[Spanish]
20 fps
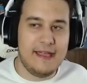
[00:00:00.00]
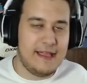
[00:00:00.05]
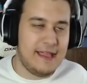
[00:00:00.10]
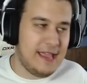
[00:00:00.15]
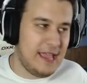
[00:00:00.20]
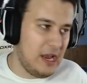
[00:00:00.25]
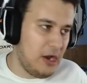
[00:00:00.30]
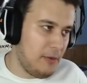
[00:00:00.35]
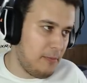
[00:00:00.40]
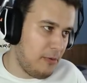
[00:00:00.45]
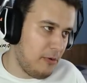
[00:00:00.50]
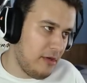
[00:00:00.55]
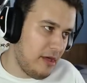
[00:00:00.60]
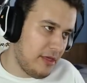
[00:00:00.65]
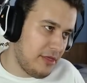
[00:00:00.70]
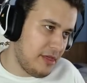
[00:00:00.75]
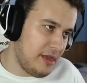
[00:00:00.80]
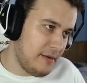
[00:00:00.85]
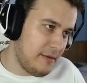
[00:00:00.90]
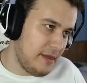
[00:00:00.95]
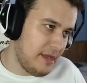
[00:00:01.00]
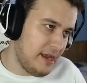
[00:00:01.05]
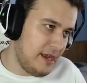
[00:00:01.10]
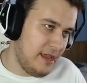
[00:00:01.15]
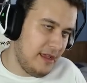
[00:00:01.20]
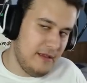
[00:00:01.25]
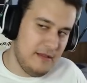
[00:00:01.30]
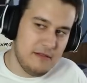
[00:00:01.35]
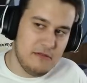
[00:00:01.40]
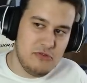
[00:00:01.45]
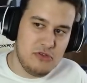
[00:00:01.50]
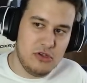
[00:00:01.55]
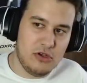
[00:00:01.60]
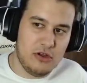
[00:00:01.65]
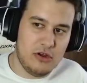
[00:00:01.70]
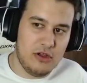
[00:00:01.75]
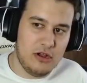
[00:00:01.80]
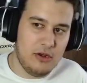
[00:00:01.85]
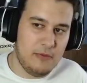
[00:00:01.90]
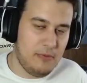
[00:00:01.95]
que lo puedo hacer bien, ¿eh? Yo
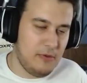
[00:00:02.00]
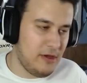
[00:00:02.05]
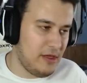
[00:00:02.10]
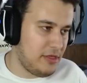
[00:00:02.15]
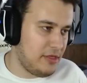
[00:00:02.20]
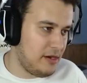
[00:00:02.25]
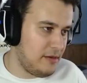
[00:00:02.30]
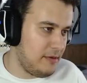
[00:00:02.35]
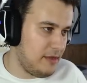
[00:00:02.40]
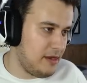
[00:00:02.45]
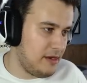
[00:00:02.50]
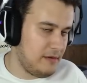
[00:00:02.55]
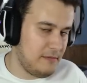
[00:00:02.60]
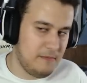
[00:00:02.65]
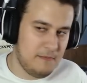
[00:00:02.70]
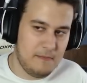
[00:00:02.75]
creo que lo puedo hacer bien.